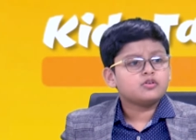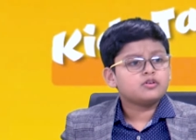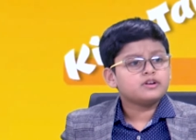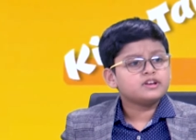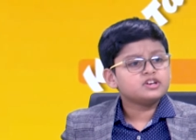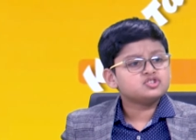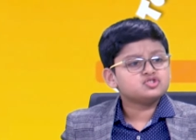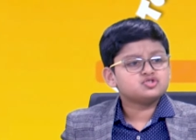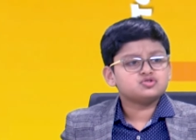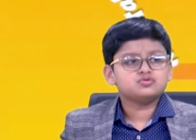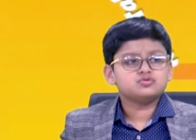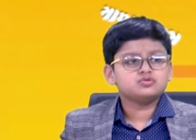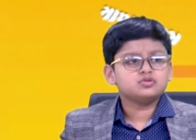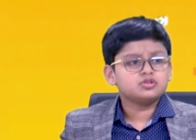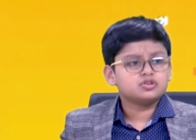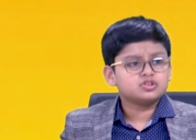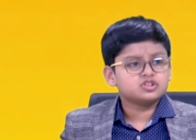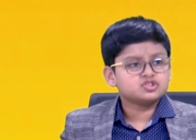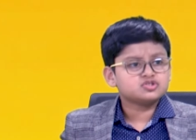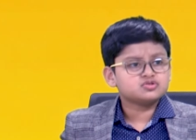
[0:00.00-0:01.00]
অনেক সুন্দর
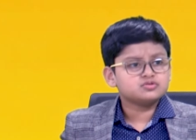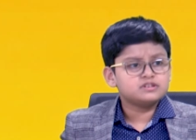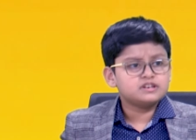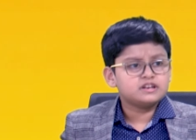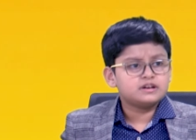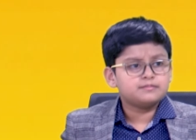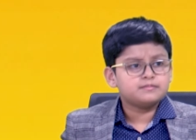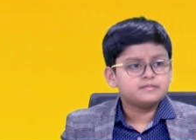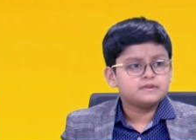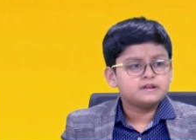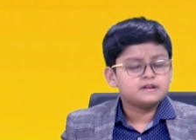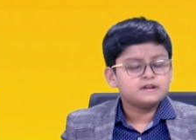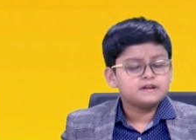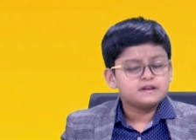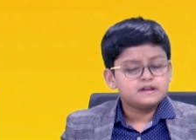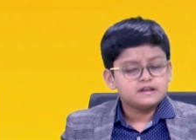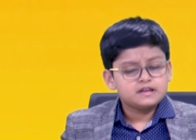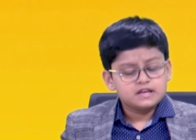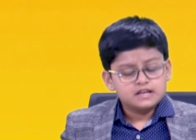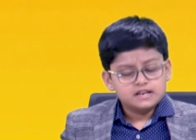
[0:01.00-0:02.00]
কথা শুনলাম
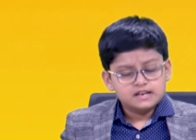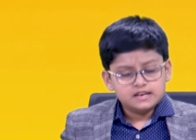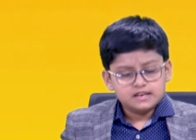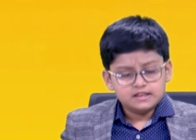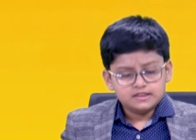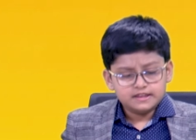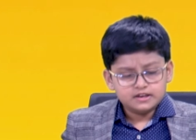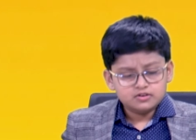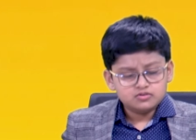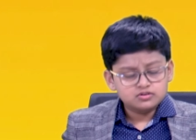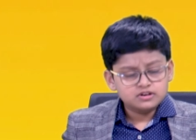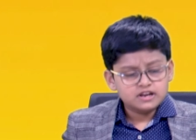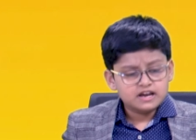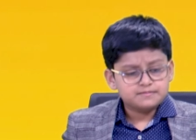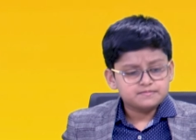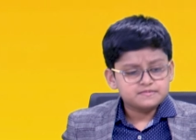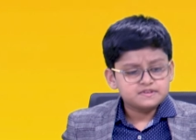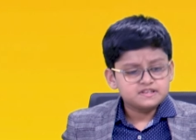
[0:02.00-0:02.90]
দেখুন আপনি